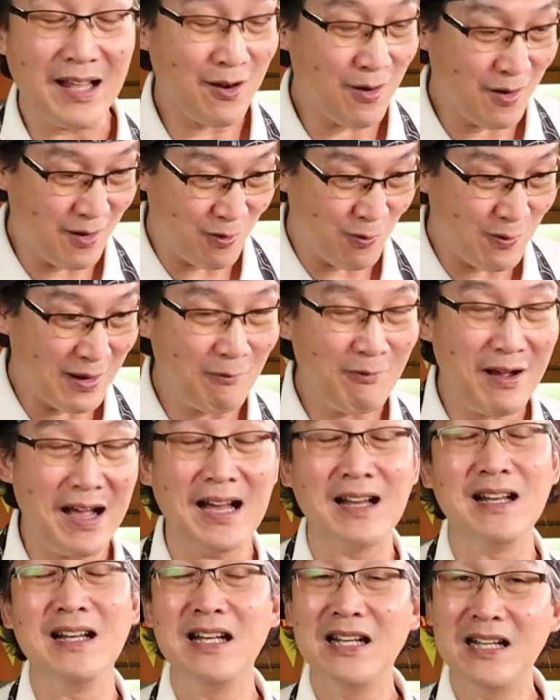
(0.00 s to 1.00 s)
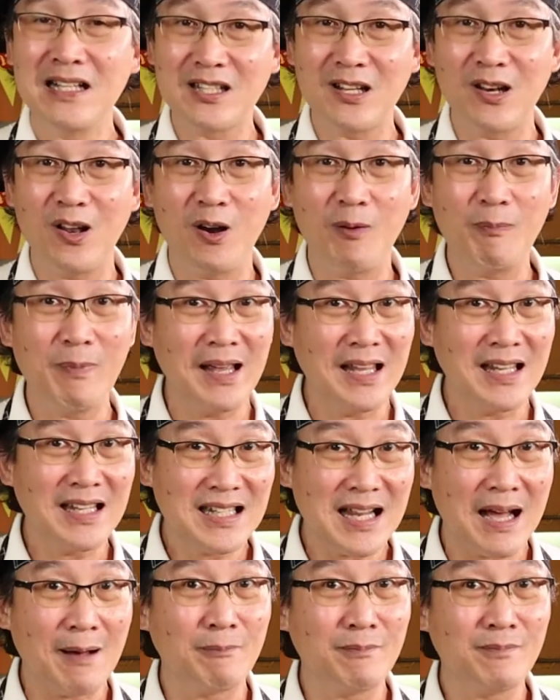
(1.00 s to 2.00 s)
แล้วก็หวังว่าจะลองไป
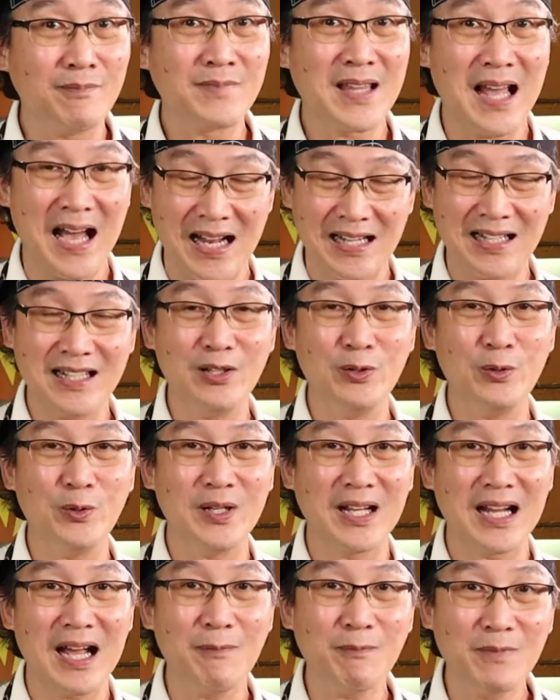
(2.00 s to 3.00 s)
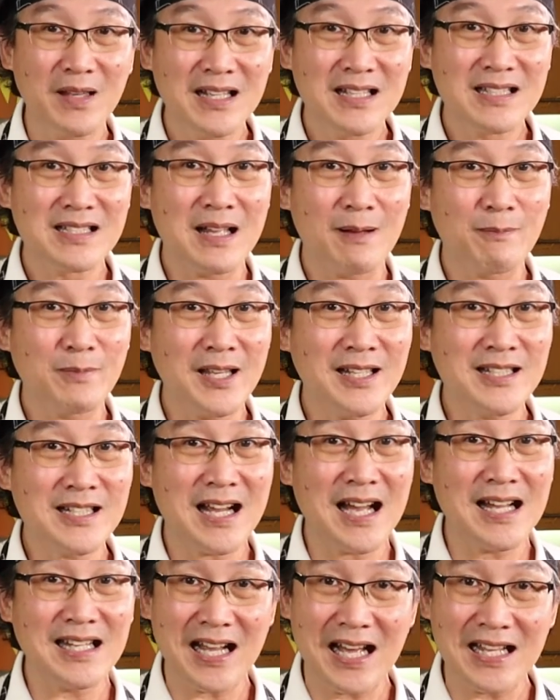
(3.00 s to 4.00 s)
ทำทานกันดูนะครับสำหรับเทศ
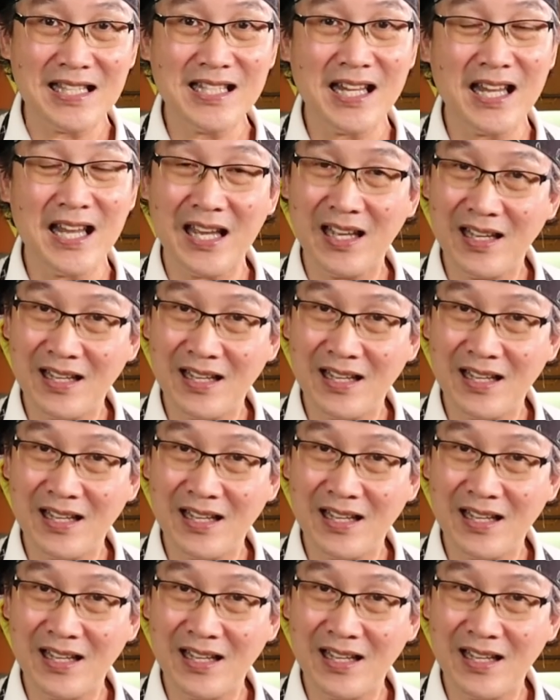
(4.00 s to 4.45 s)
กาลทานเจ